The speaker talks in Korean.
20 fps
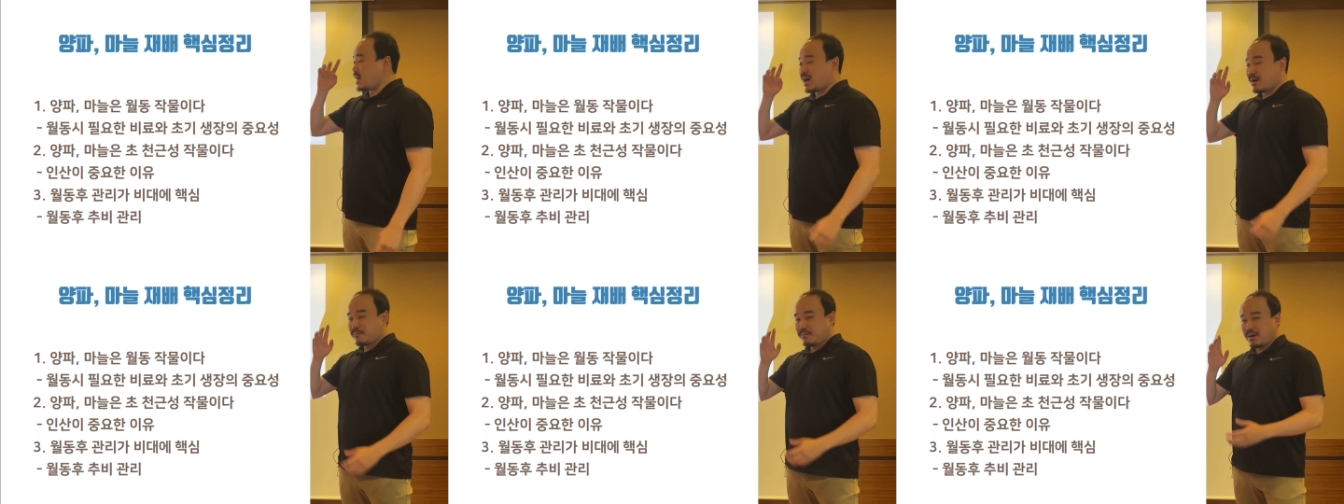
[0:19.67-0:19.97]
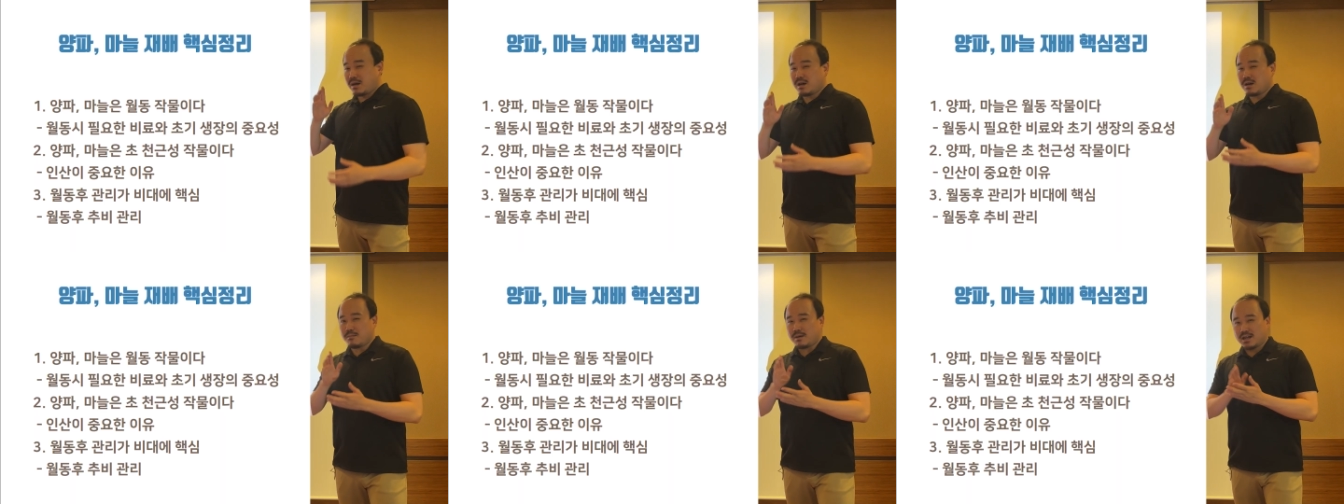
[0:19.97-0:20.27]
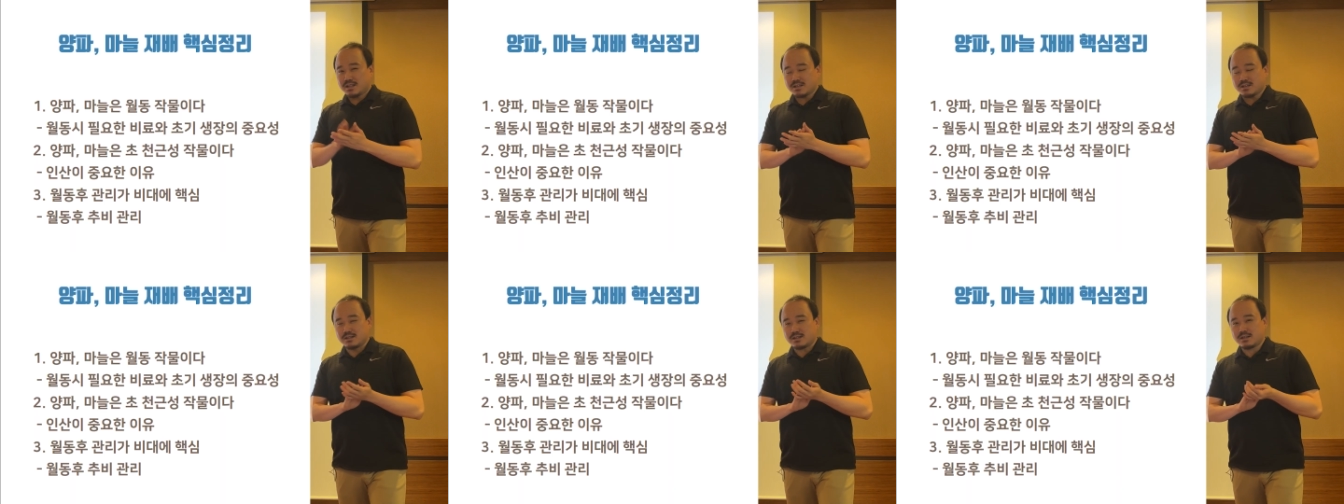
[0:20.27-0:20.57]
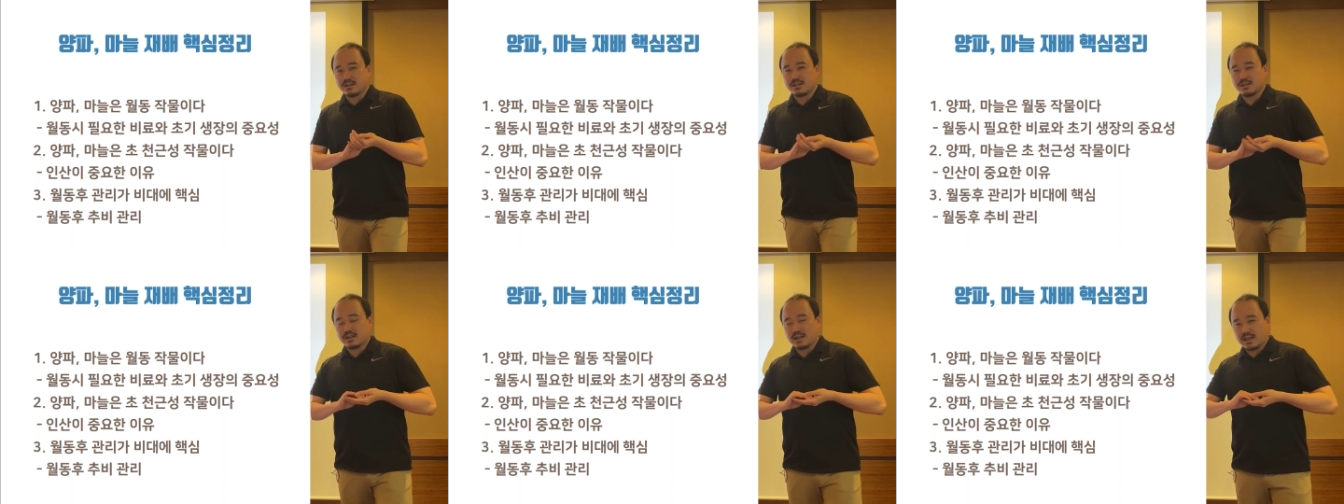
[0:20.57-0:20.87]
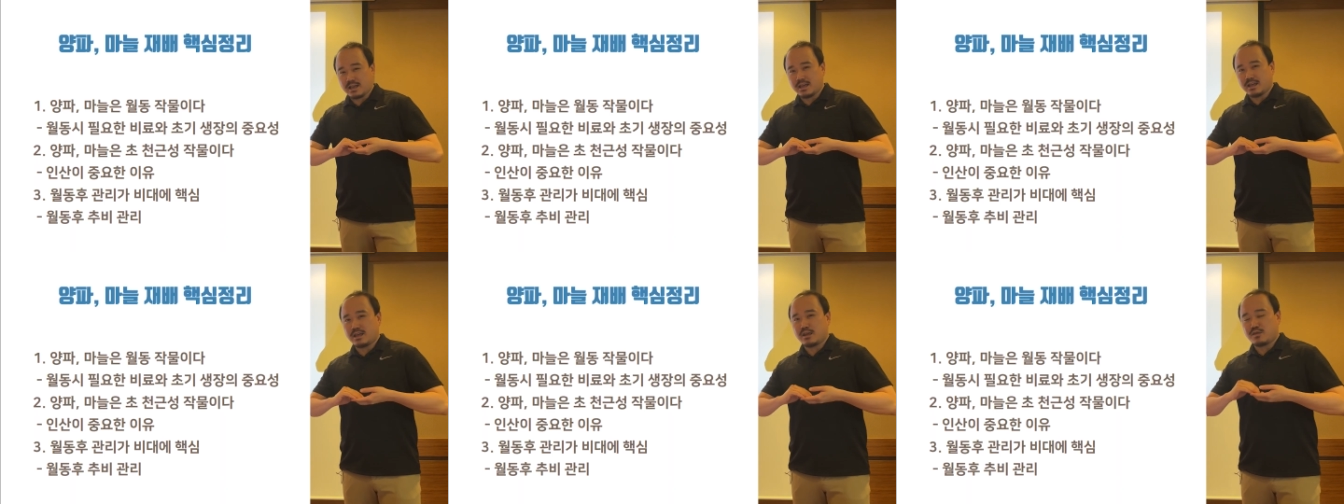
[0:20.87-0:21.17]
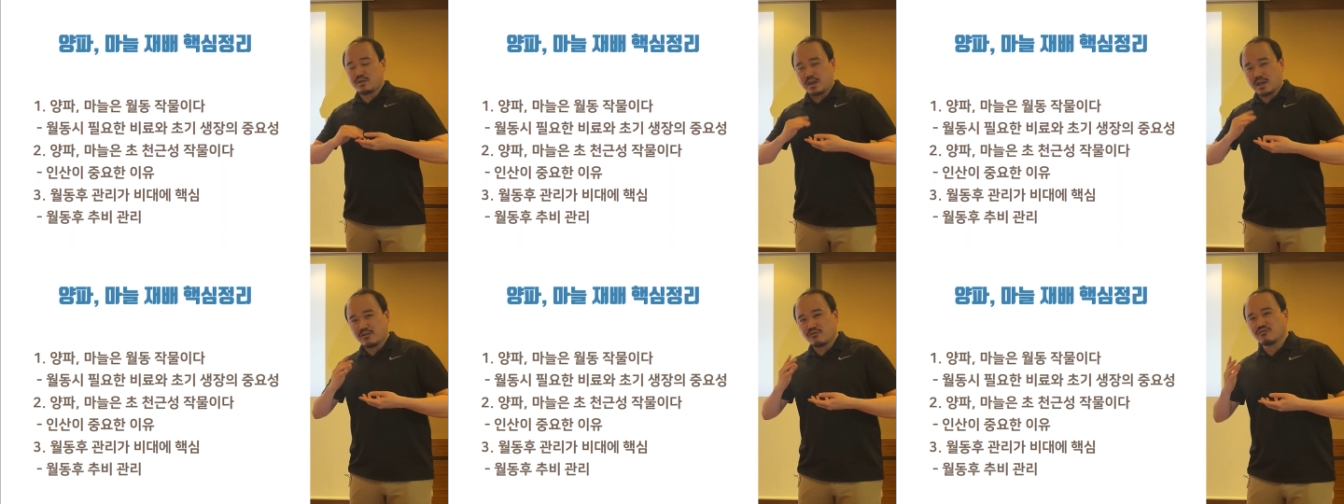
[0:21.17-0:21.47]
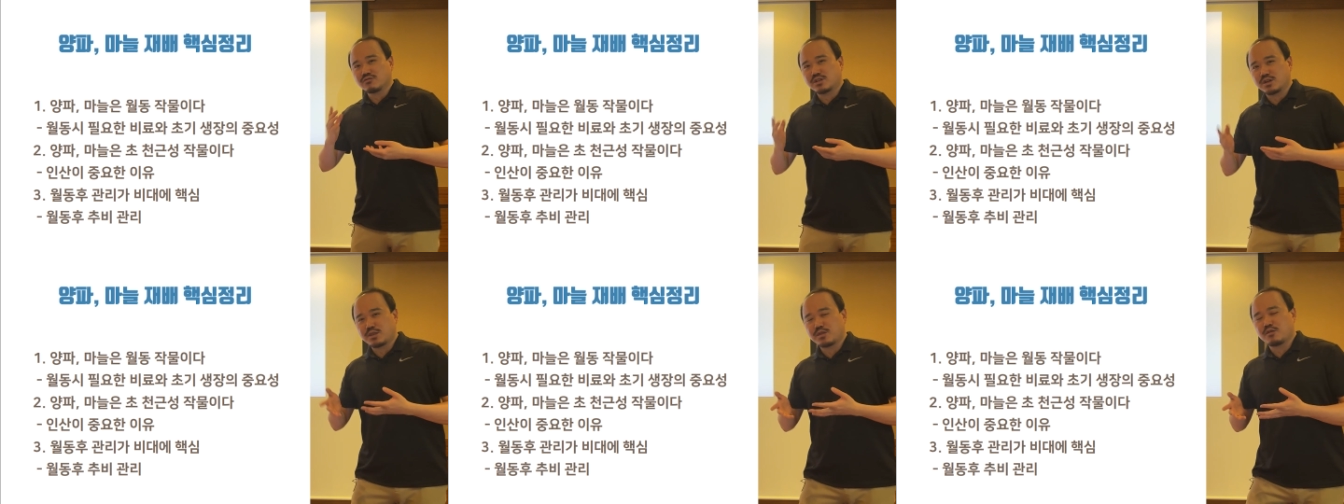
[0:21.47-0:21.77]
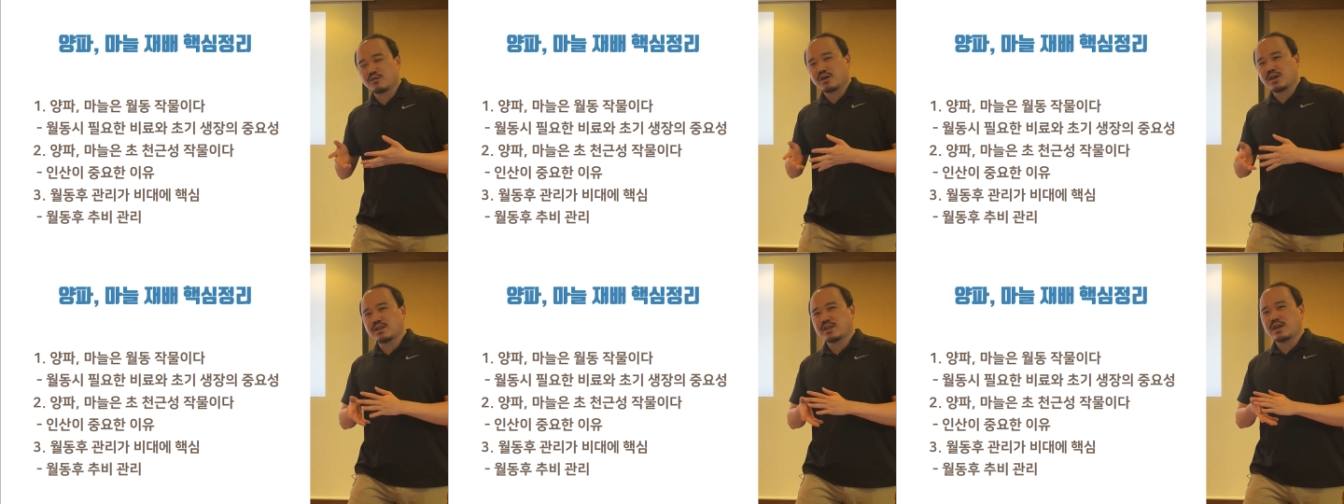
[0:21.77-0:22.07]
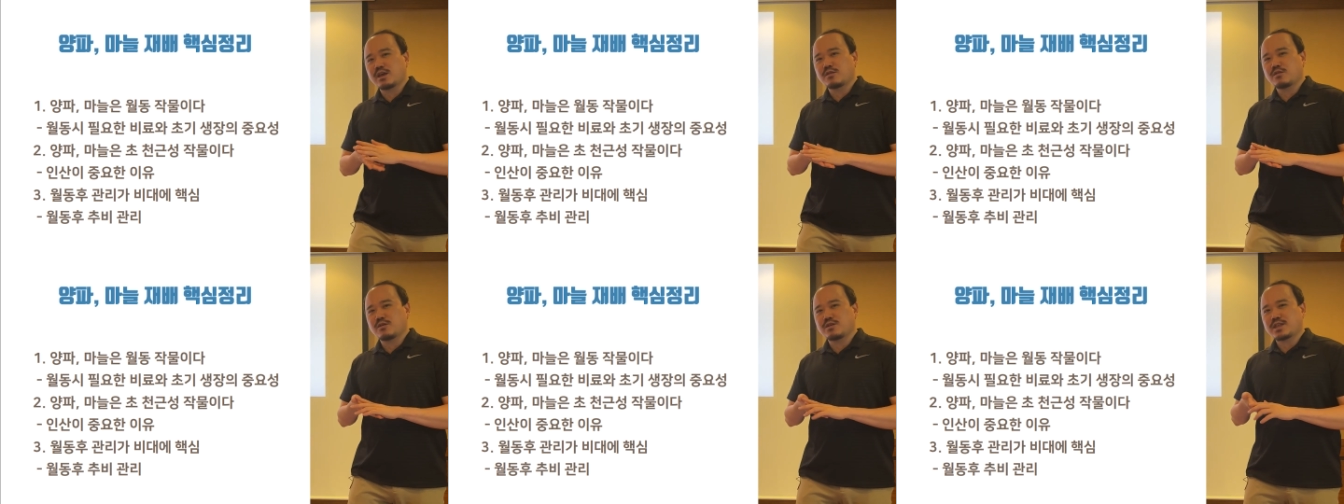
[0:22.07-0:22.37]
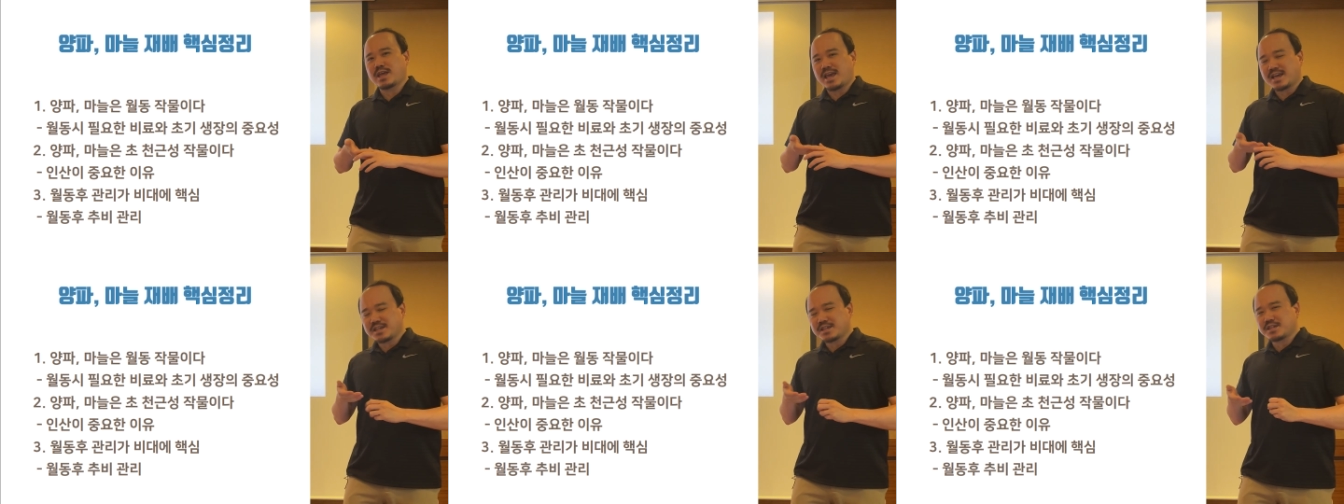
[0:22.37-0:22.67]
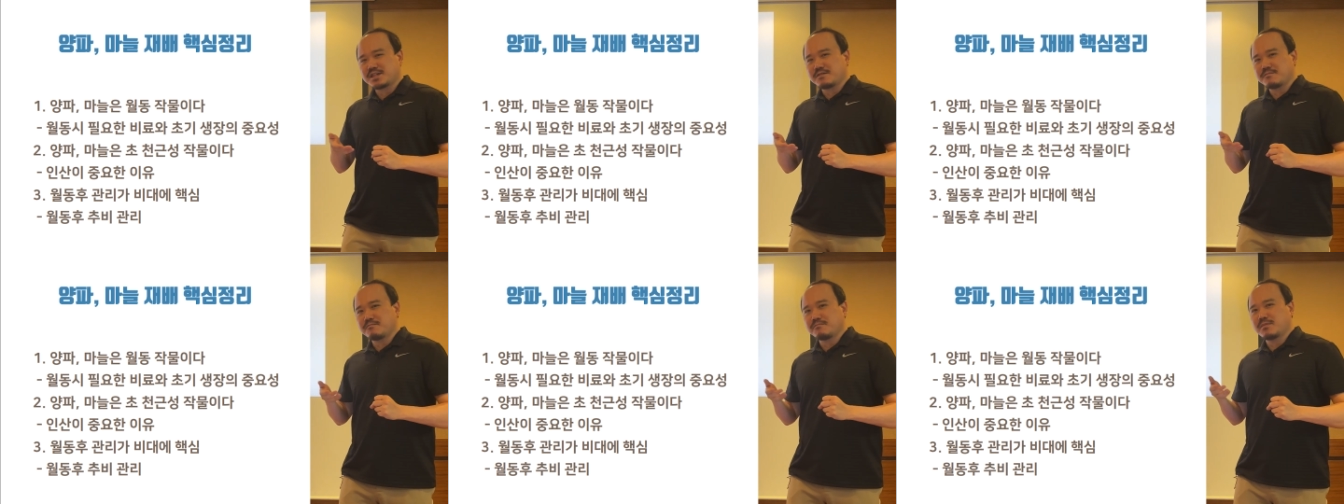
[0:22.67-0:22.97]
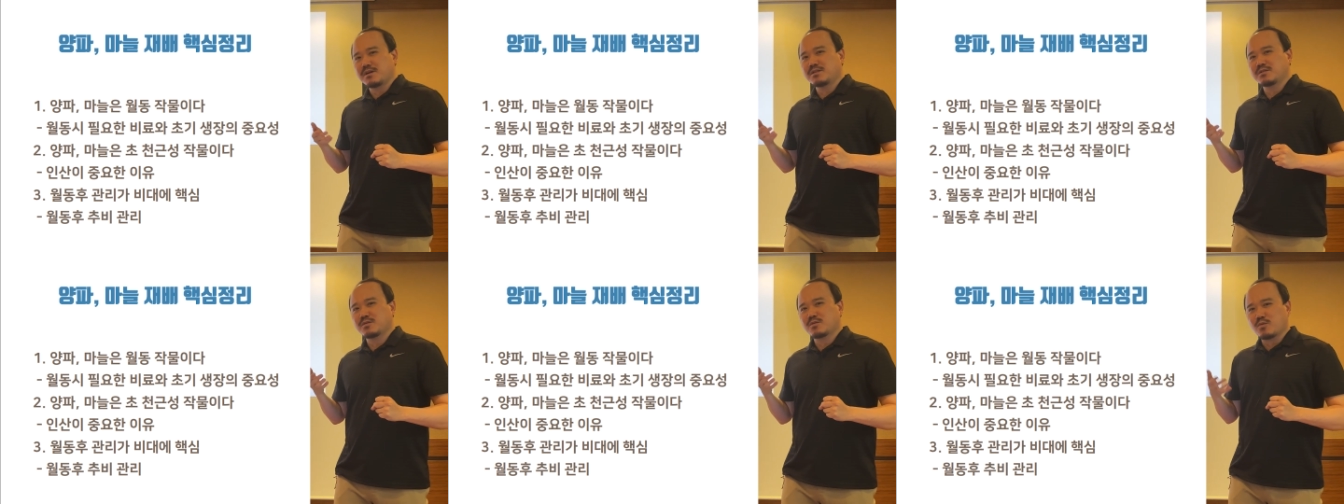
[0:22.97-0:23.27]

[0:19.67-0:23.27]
양파 마늘의 생육 특성에 대해서 이제 핵심만